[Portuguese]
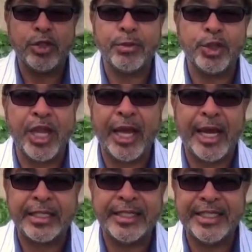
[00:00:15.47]
nós temos que
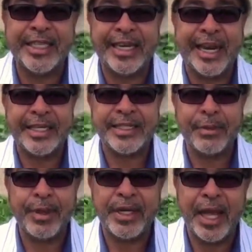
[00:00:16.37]
garantir a
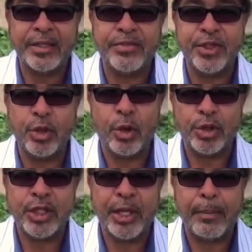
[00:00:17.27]
estabilidade
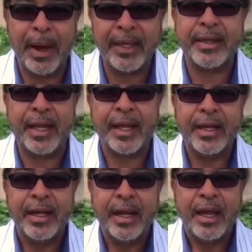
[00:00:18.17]
fisiológica da planta
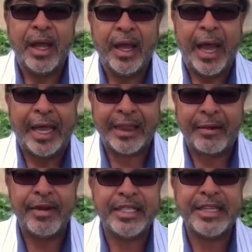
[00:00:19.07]

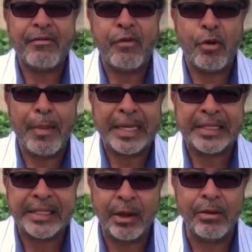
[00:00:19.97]
através da
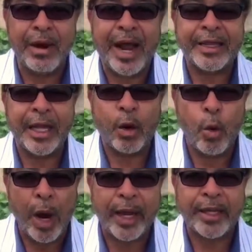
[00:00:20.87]
formação
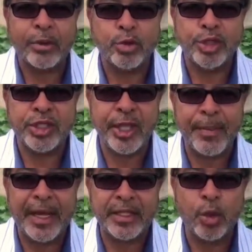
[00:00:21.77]
adequada do
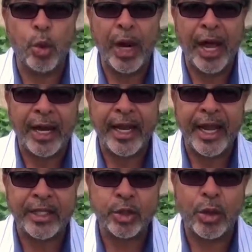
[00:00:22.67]
sistema radicular em
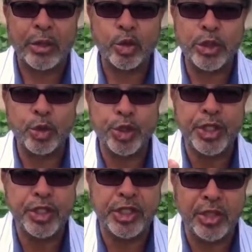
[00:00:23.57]
relação ao seu
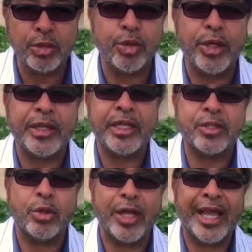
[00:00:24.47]
sentido de
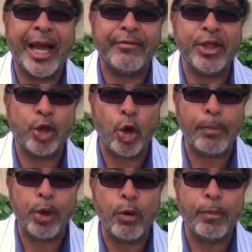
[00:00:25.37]
orientação, que é
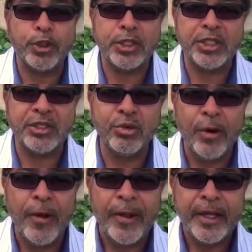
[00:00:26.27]
gravitrópico positivo,
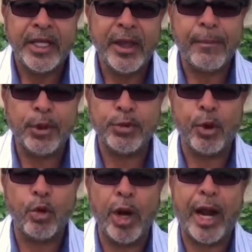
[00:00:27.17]
e depois
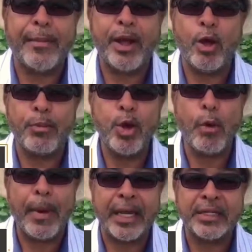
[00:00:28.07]
procurar a maior
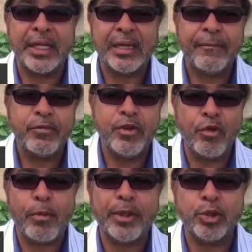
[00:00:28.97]
biomassa de
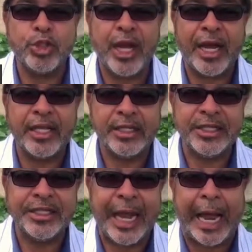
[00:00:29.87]
formação de
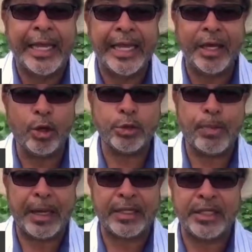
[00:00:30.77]
raízes. Aí nós
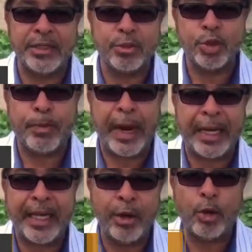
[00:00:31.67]
partimos para
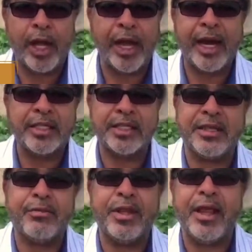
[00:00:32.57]
aquilo que garante
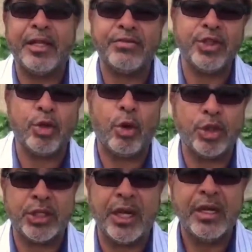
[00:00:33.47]
estabilidade
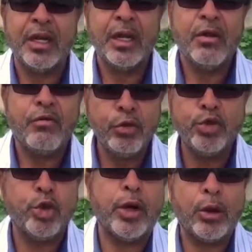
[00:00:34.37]
fisiológica
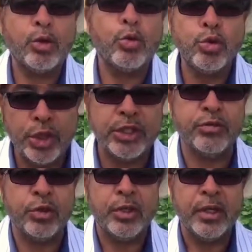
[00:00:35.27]
funcional do
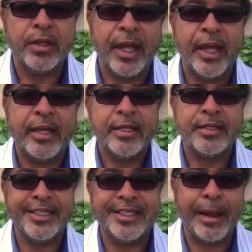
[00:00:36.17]
cultivo. Né?
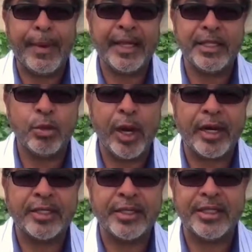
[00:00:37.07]
Sistema radicular
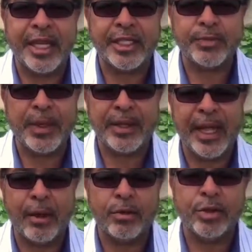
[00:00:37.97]
que esteja
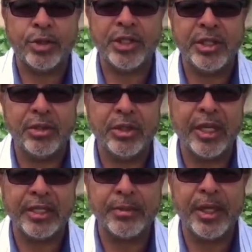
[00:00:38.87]
respeitado no seu sentido de
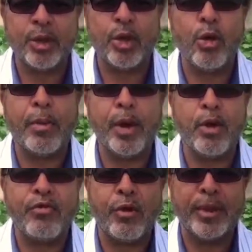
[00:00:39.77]
crescimento com a
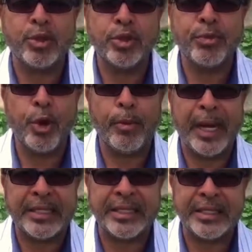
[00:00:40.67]
maior formação de
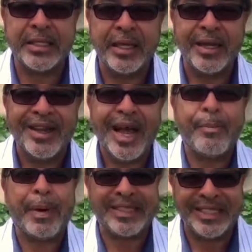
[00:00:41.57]
biomassas. A
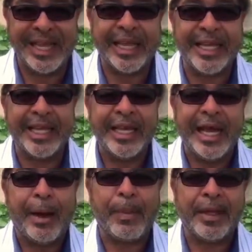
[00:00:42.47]
partir daí,
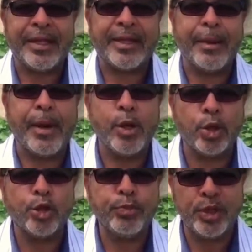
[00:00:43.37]
a planta tem maior
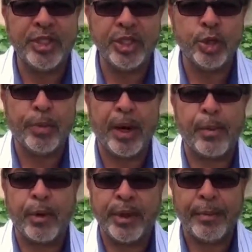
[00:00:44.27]
subsídio para
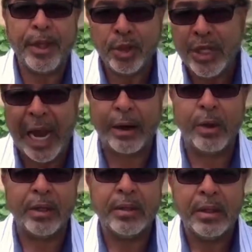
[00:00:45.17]
aproveitamento de
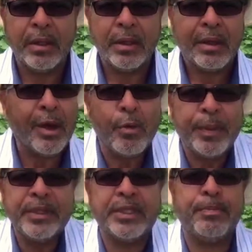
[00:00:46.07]
água, que é o
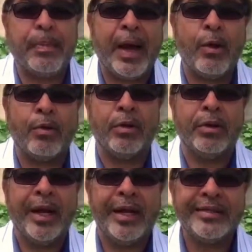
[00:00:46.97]
principal,
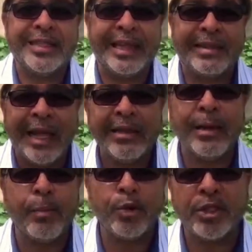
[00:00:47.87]
né?
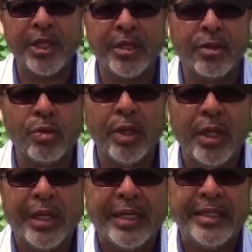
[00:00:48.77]
70%
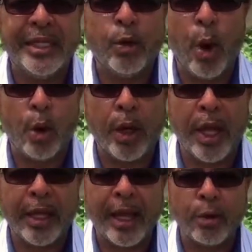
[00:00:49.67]
de
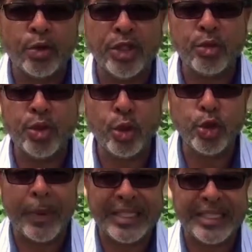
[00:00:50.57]
qualquer da constituição
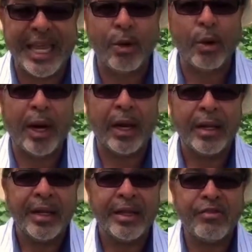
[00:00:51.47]
de uma célula
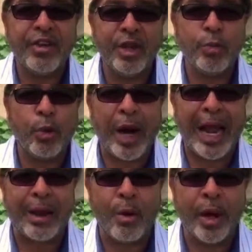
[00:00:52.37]
é definido por
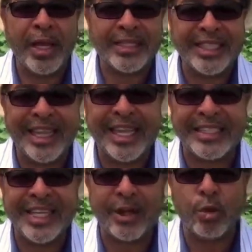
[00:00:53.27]
água e assim tem que
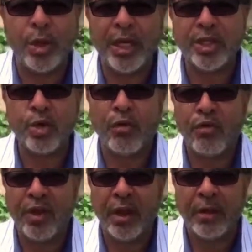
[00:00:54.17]
ser do início ao
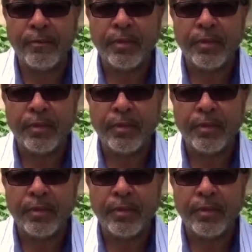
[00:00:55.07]
fim.